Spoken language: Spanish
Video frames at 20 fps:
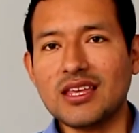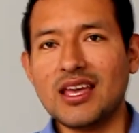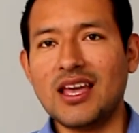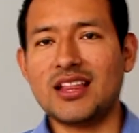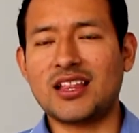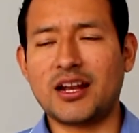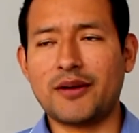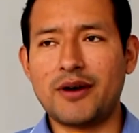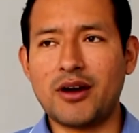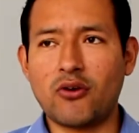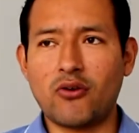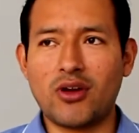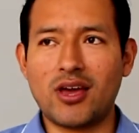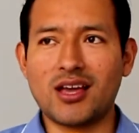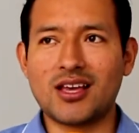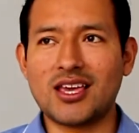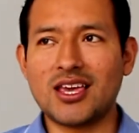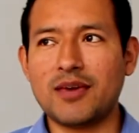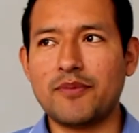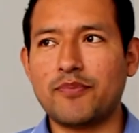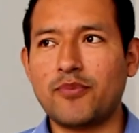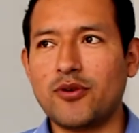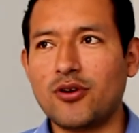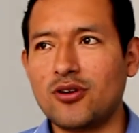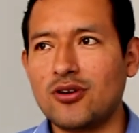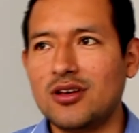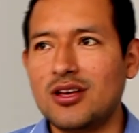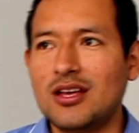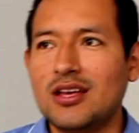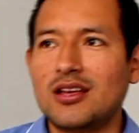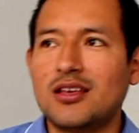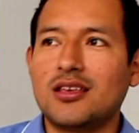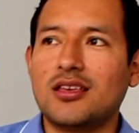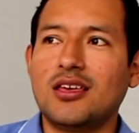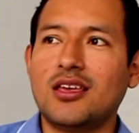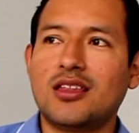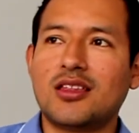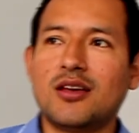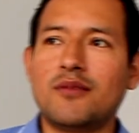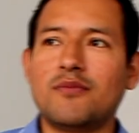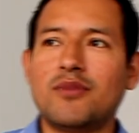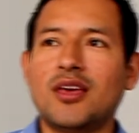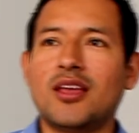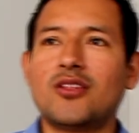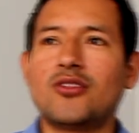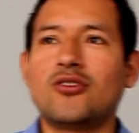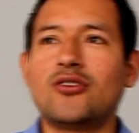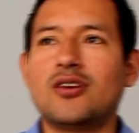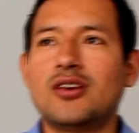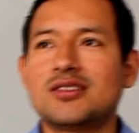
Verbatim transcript: El trabajo en equipo y también ¿no?